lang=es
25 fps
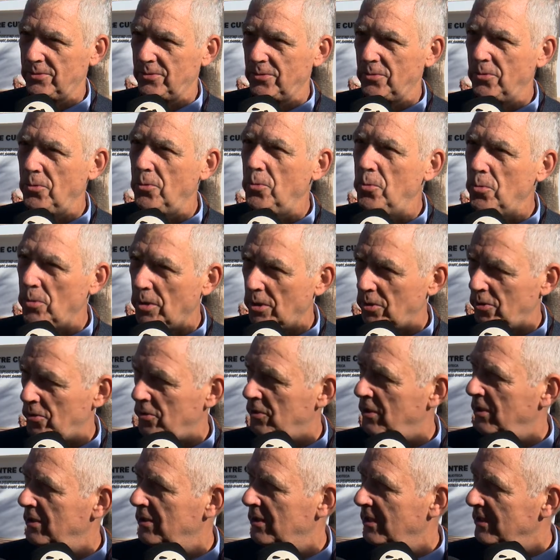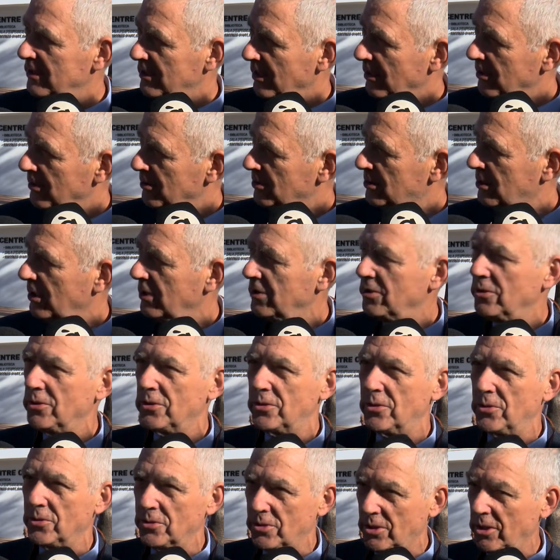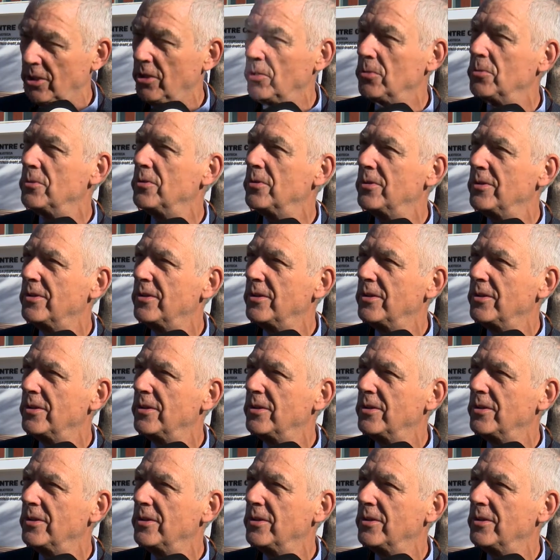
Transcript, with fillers: un jugador de 32 años, José Lu,